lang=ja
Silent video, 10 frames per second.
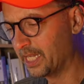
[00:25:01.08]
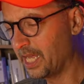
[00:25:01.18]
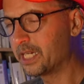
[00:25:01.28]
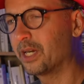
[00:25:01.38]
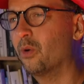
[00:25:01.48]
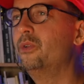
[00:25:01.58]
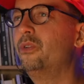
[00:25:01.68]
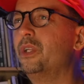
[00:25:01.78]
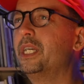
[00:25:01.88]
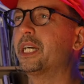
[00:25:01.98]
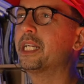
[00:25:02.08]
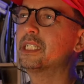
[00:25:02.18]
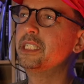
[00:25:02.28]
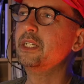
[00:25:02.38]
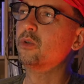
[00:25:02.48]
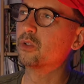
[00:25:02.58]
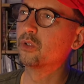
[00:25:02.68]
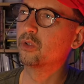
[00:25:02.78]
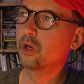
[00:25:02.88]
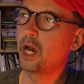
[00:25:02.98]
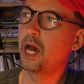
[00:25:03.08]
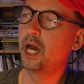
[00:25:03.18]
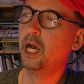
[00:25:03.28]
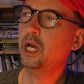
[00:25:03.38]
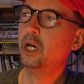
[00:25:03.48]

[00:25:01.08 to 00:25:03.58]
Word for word: なんか本当に悲しいこととか